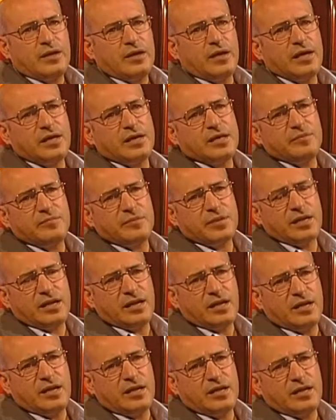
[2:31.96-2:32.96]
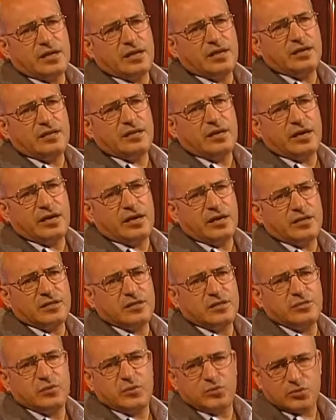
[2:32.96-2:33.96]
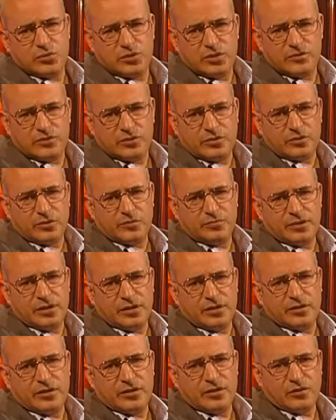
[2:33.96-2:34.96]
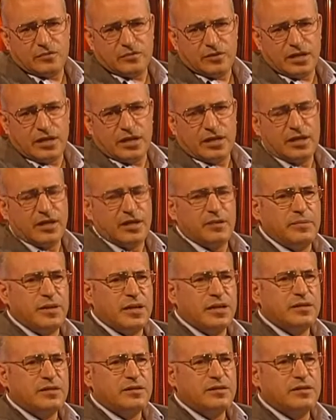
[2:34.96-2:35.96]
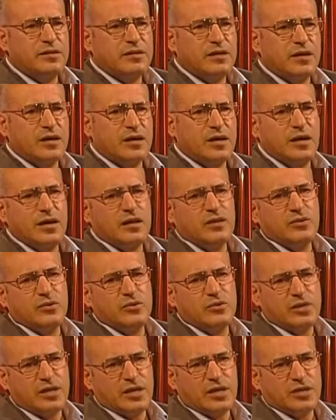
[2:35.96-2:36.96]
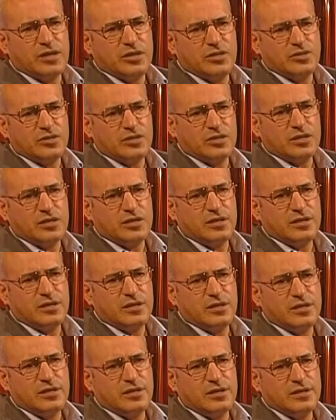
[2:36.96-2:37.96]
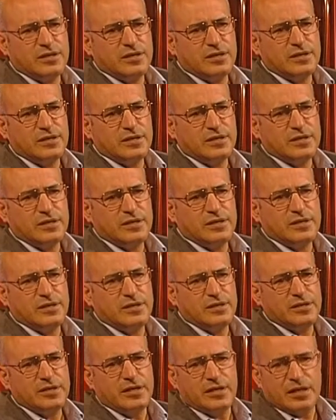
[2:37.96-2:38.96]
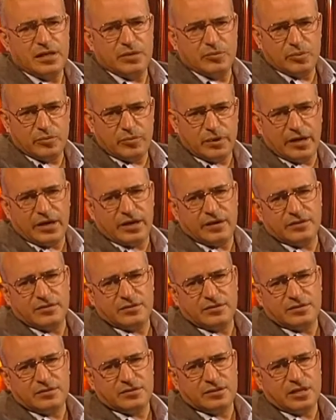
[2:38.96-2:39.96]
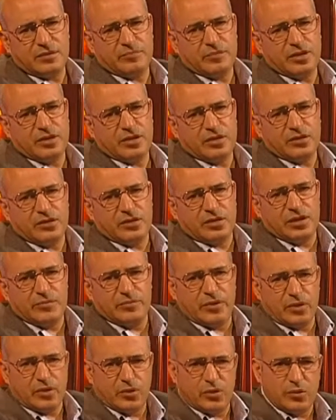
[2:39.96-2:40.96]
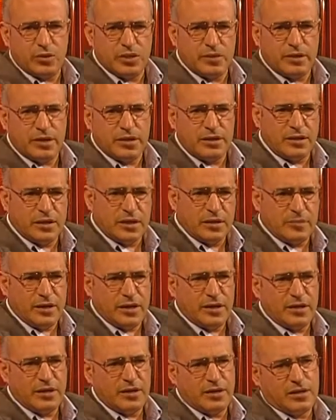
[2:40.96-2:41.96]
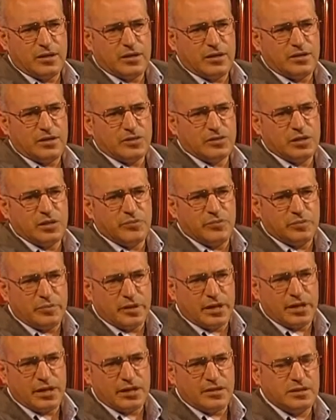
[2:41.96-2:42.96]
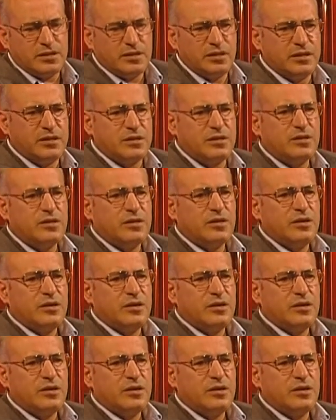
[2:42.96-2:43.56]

لكن من خلال أكيد حياتي ووجودي في أوروبا أو في ذلك البلد كان هناك أشياء آه، يعني مباحة زي ما كما يقولوا طبعا إباحة أشياء مباحة كتير